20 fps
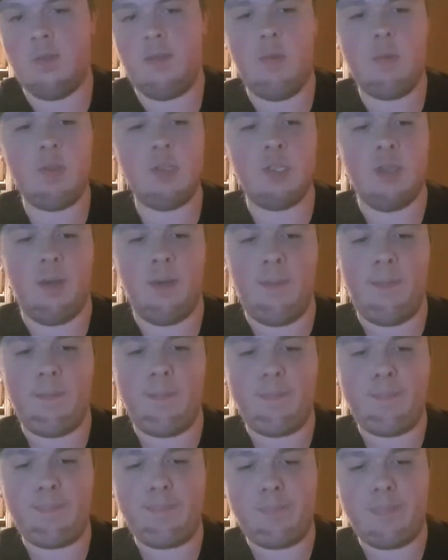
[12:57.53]
fait plaisir.
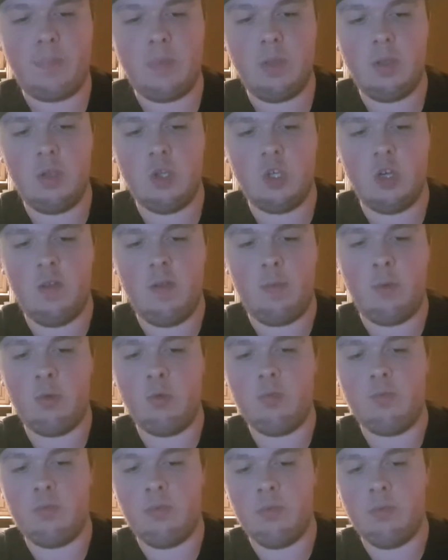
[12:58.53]
Je l'avais pas
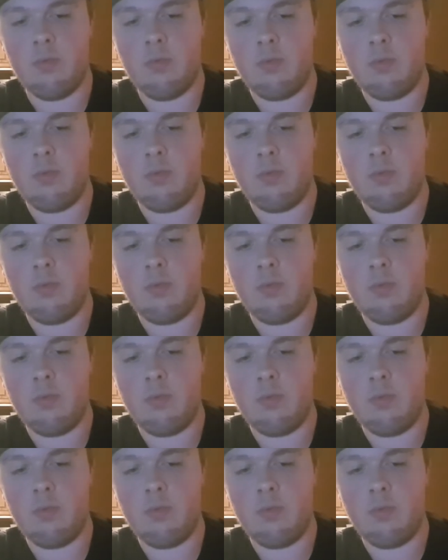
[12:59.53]
non plus.